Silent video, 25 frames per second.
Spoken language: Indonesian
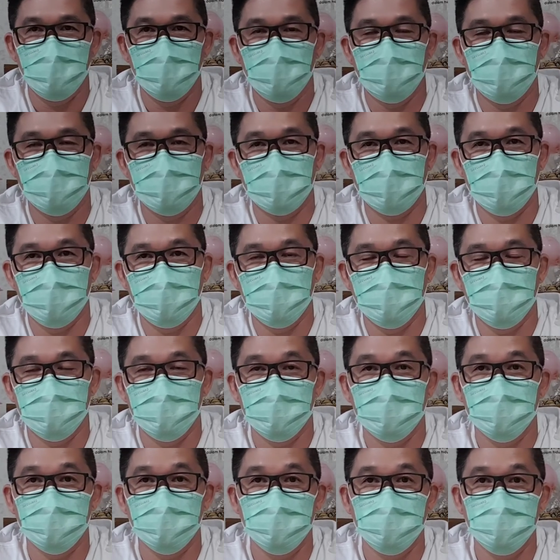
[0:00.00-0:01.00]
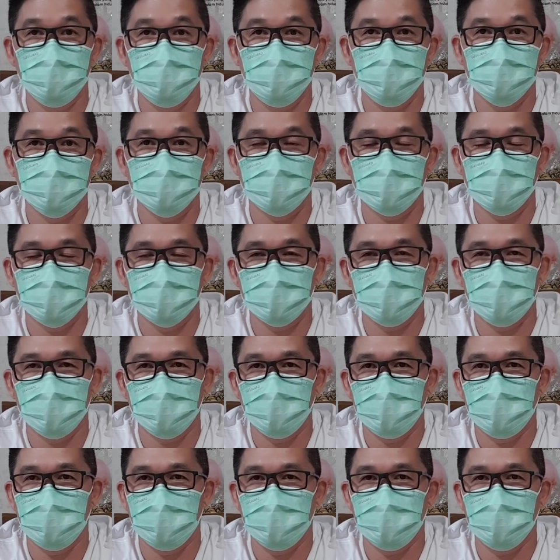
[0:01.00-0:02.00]
Harganya ini
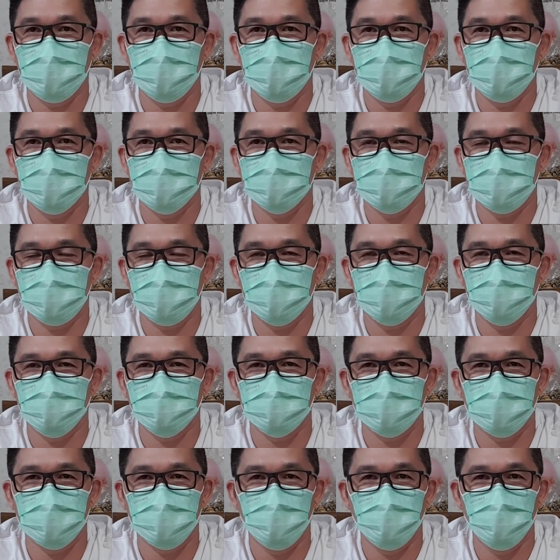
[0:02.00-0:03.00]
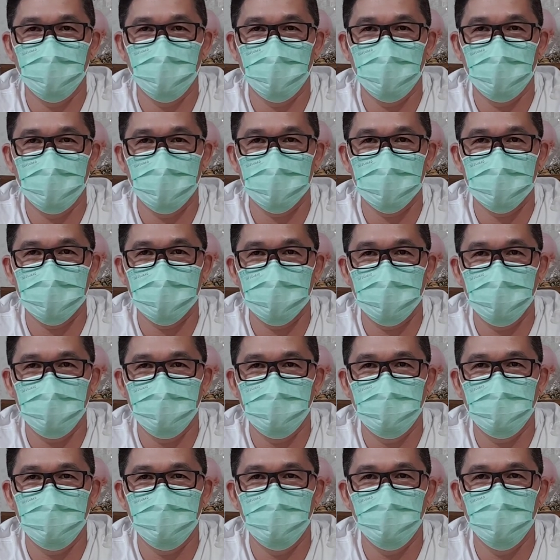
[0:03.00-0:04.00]
sekitar 100 ribuan
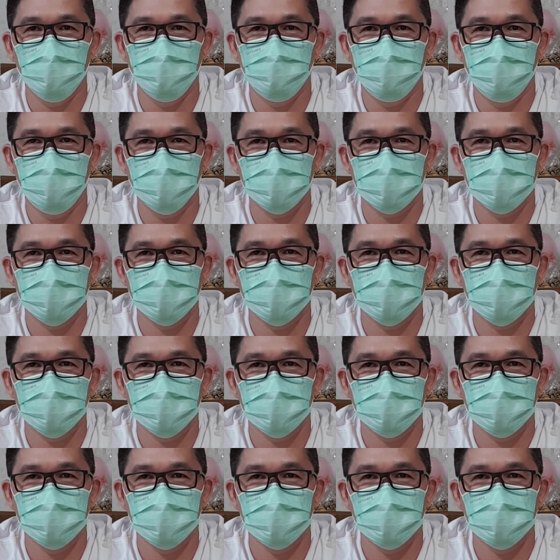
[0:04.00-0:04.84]
50 piece.